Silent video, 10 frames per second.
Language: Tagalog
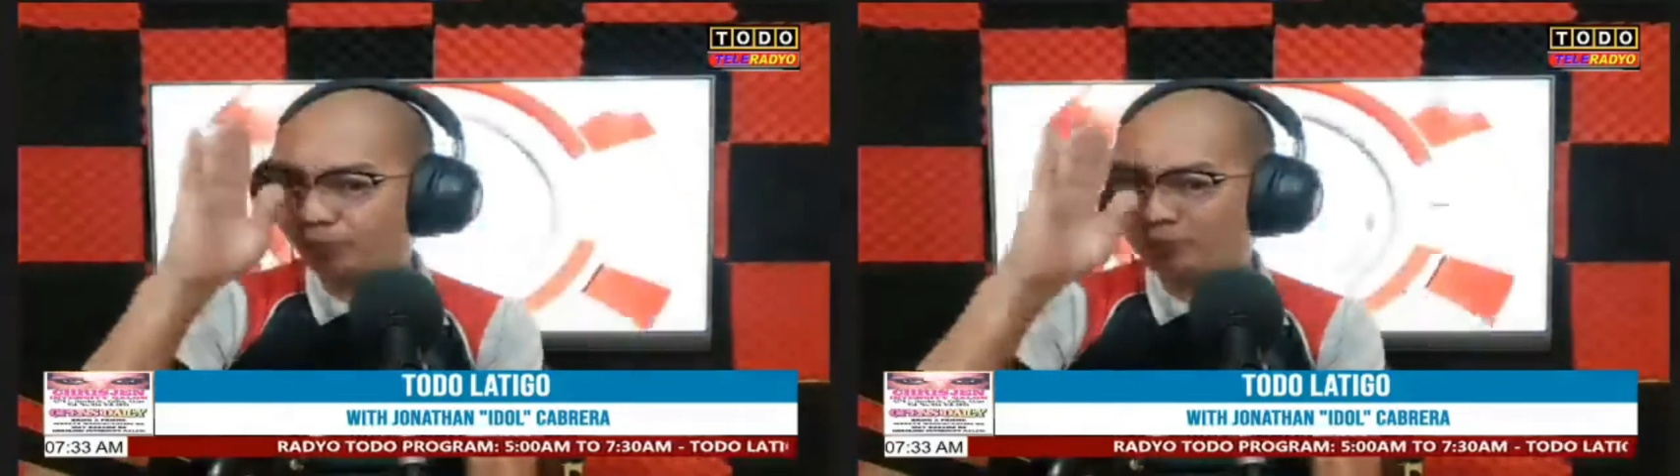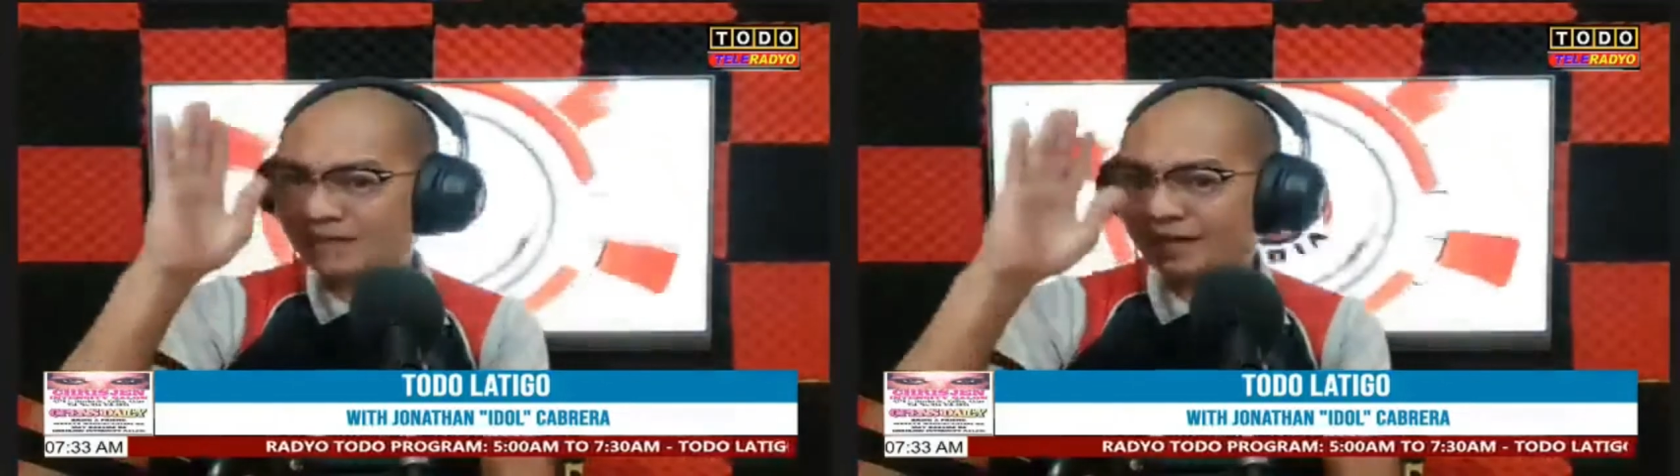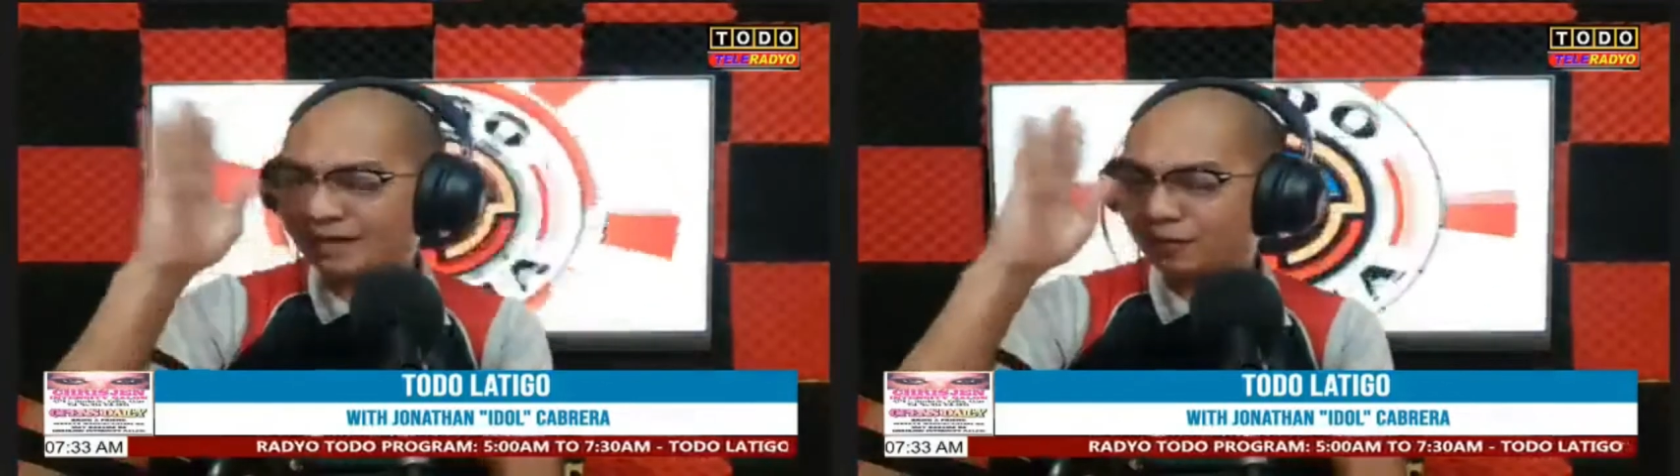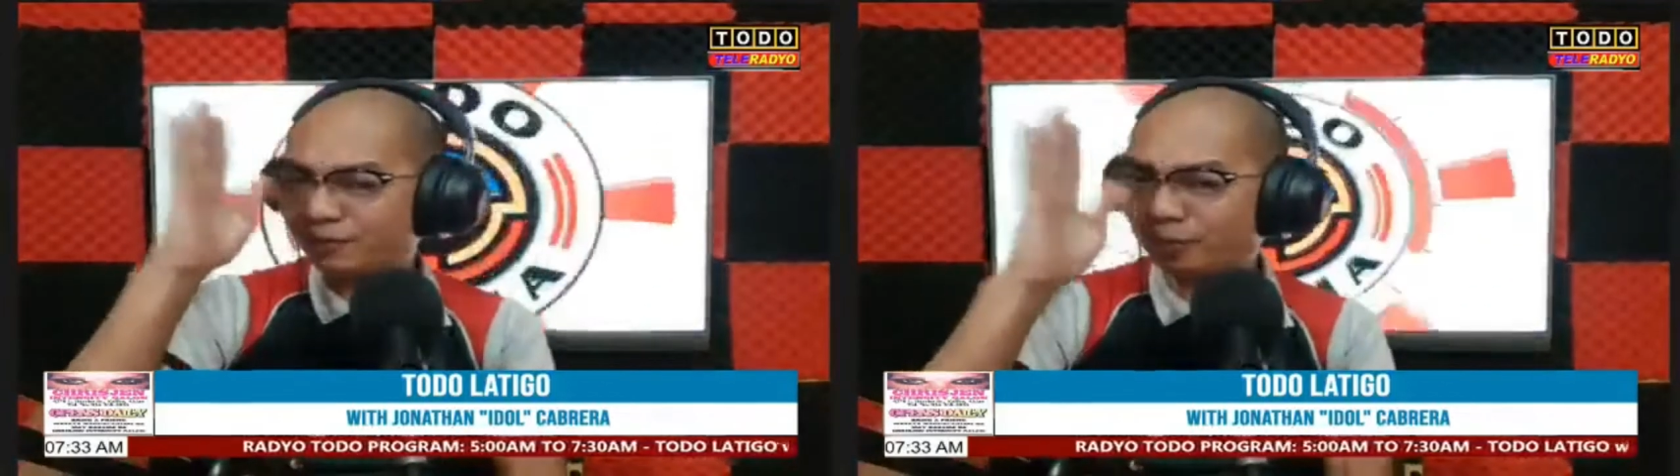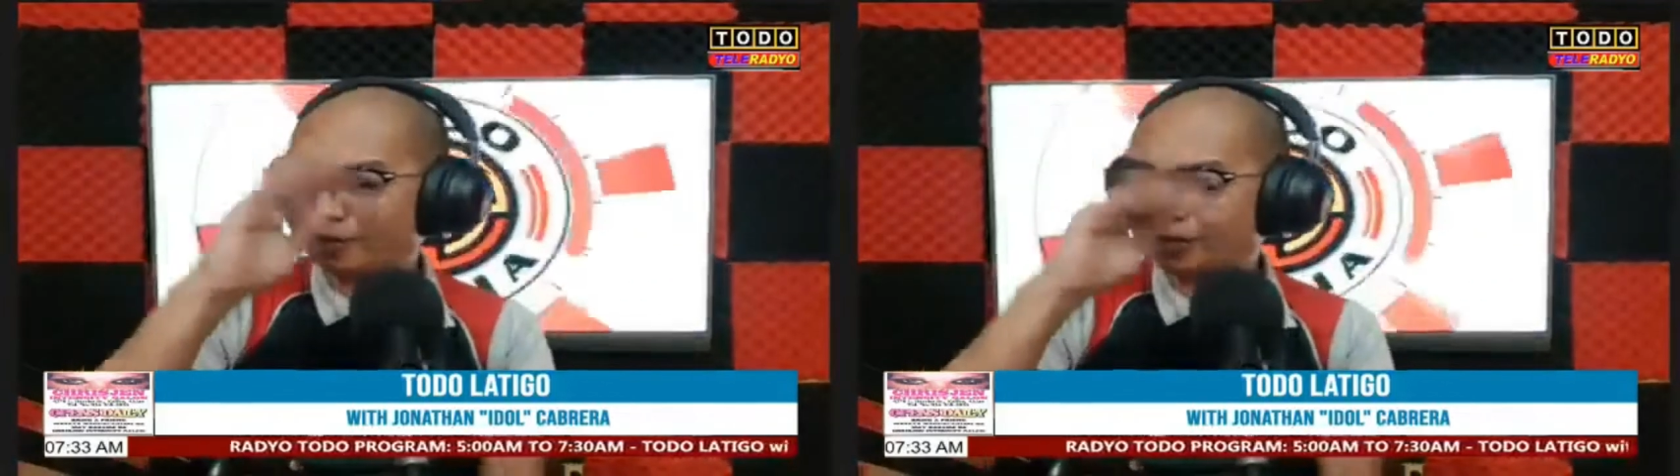ang inyo
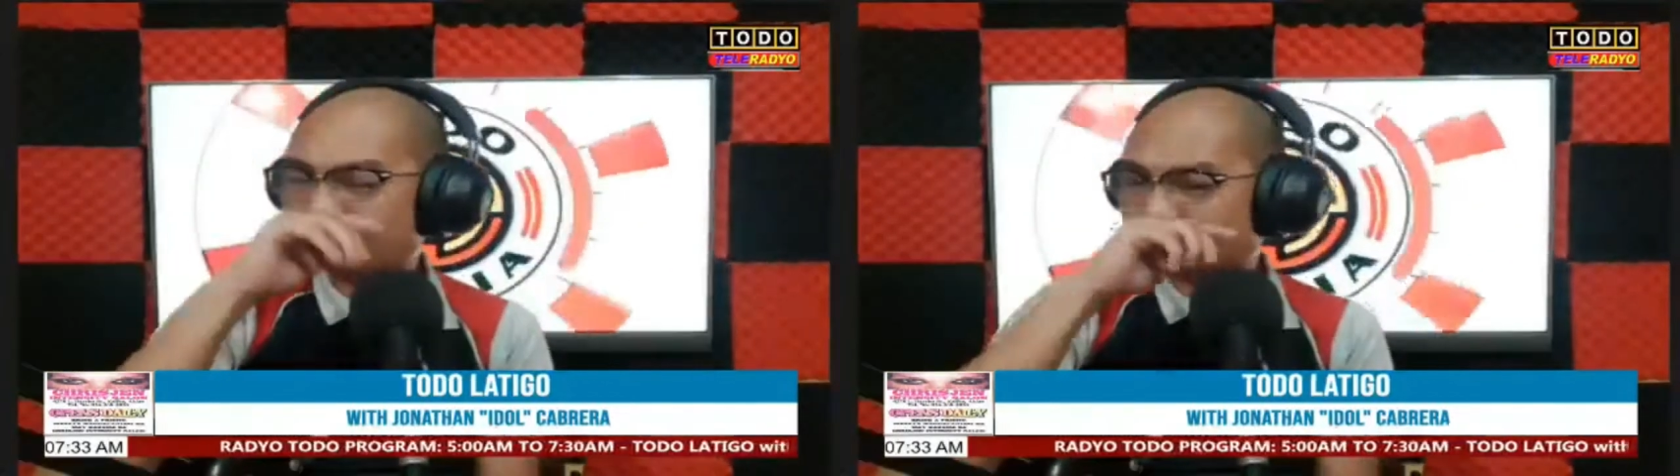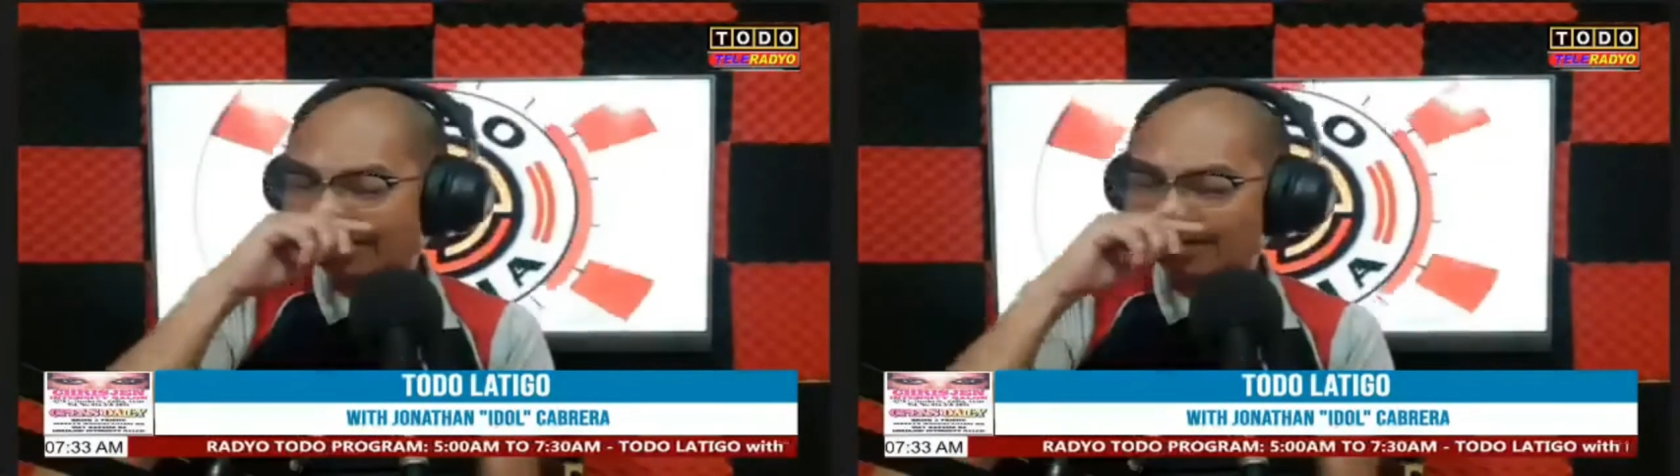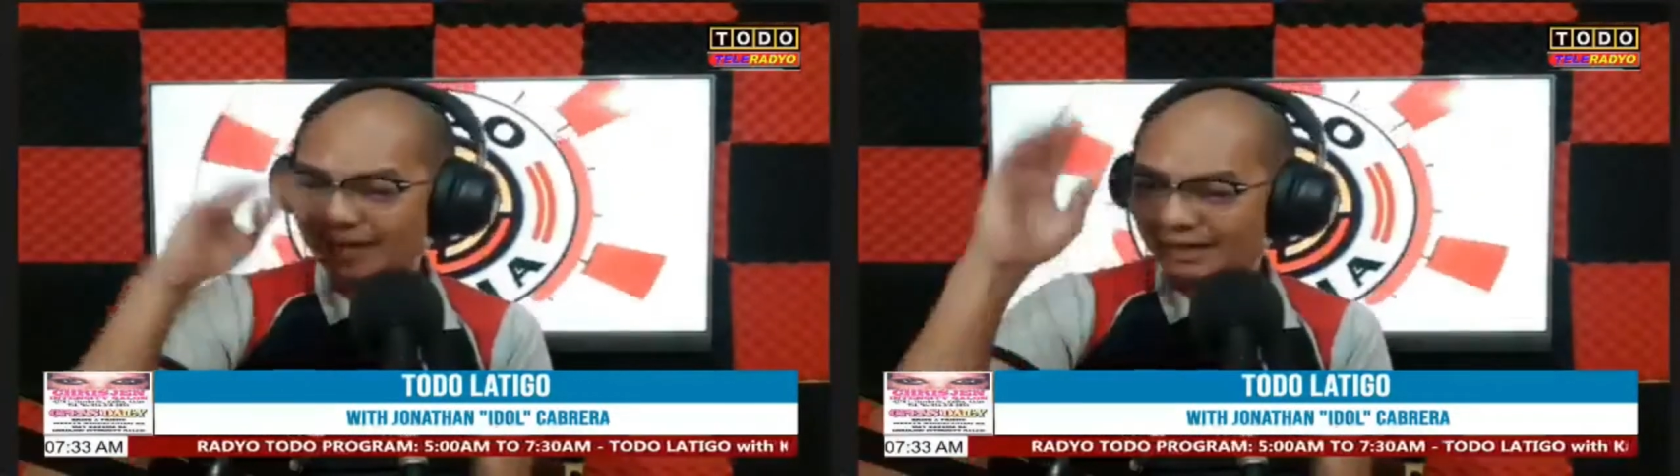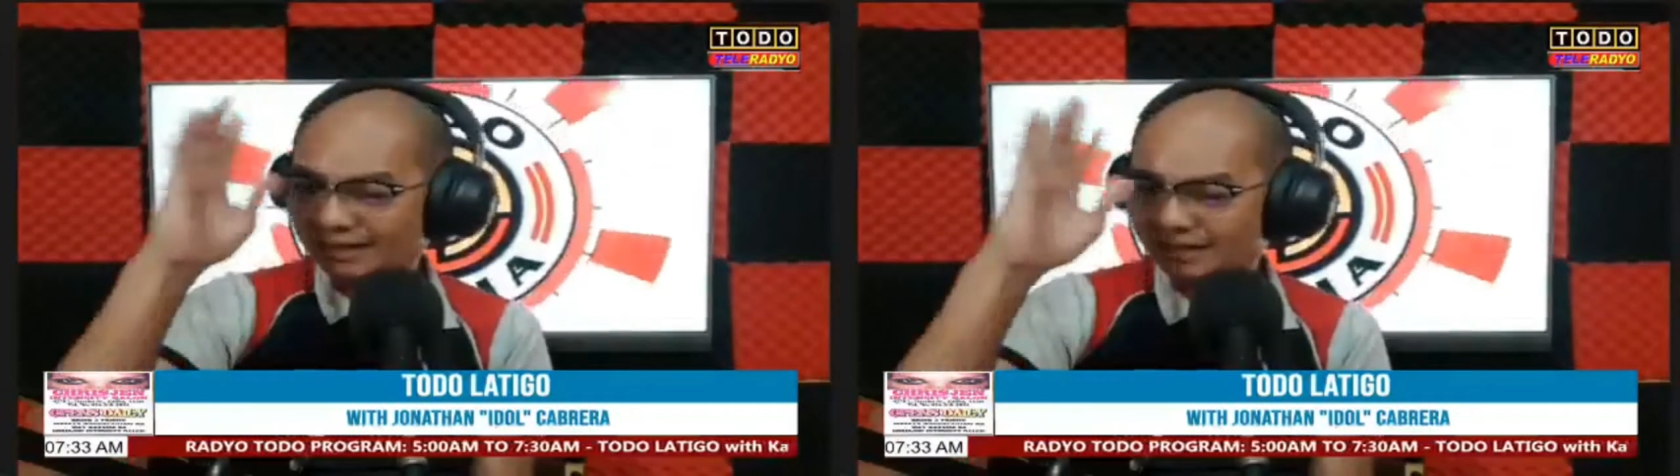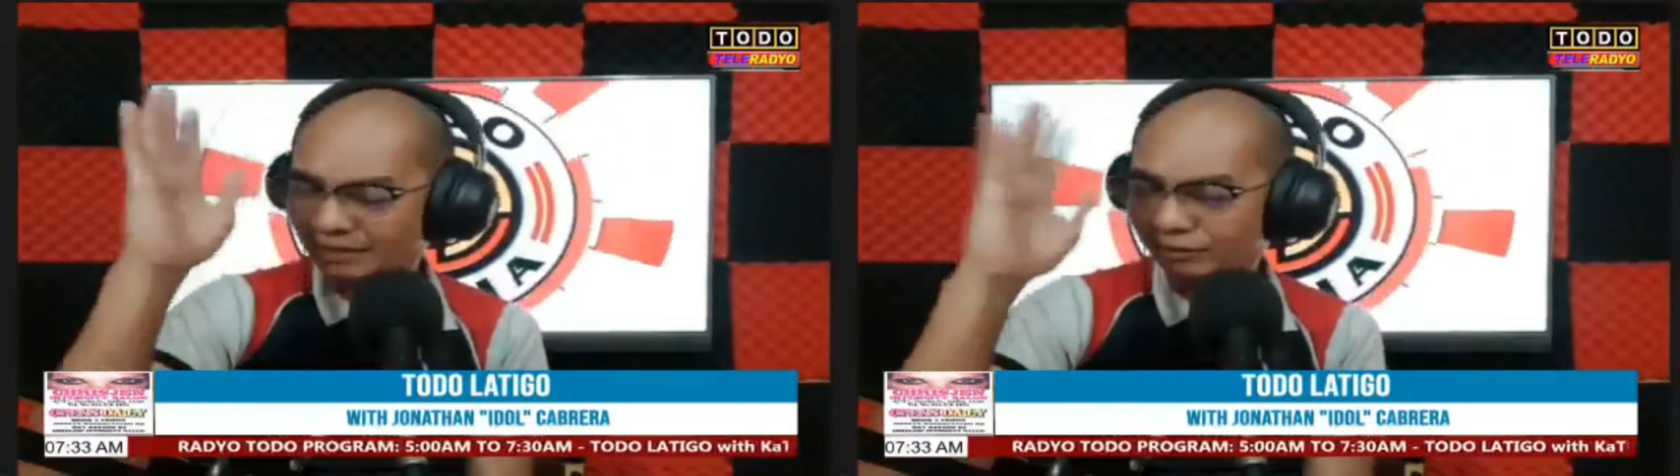impormasyon da, knowledge
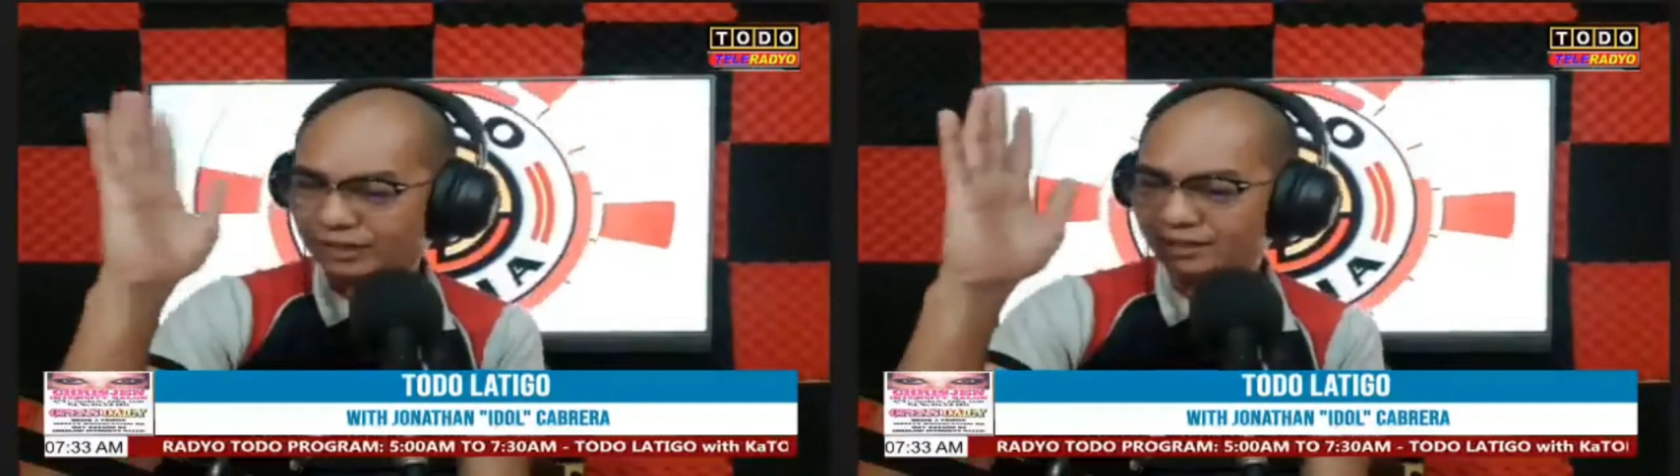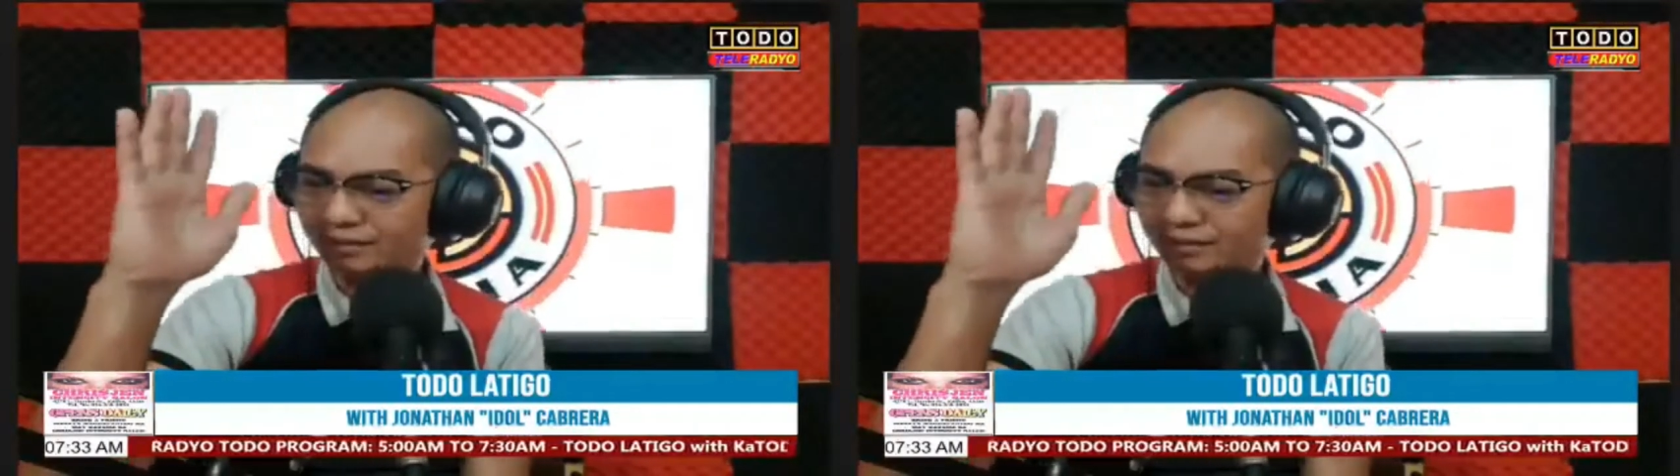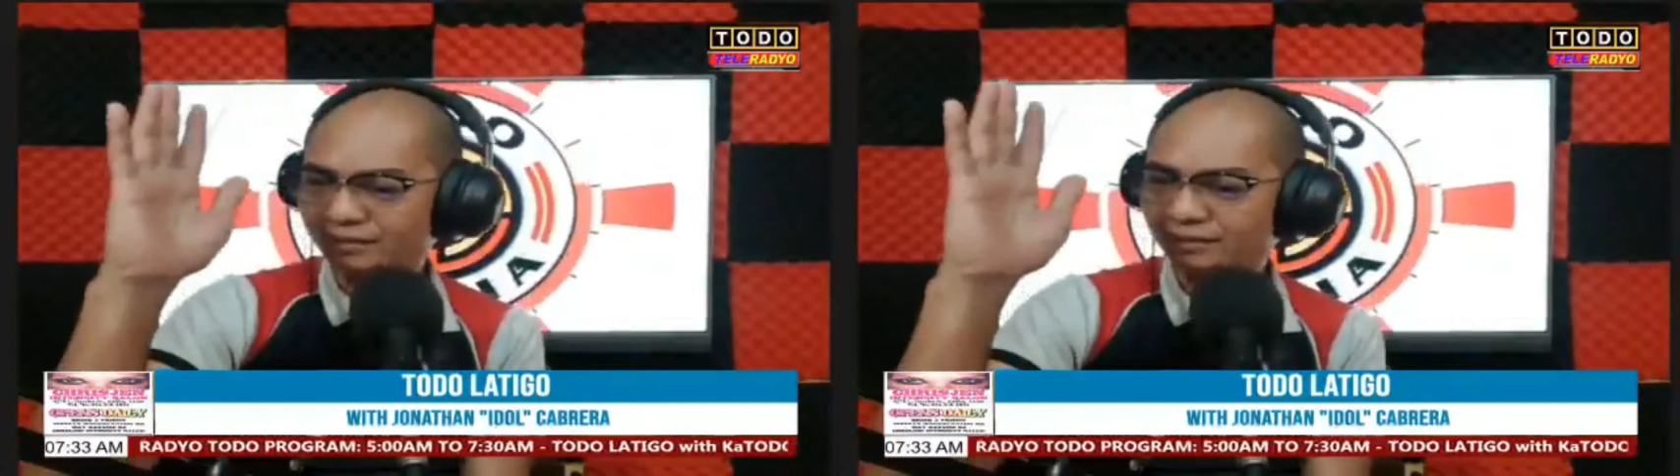about this,